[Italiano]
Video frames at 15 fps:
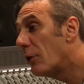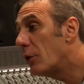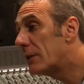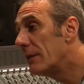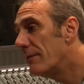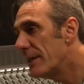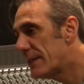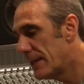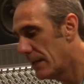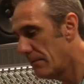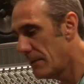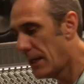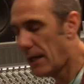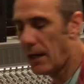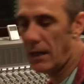volte invece
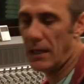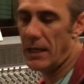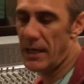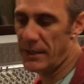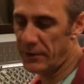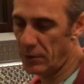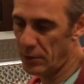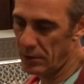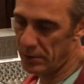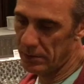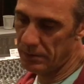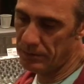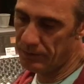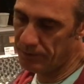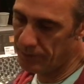mi era
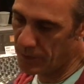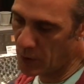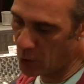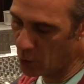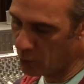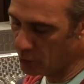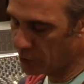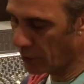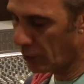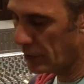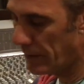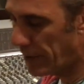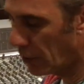richiesto un suono di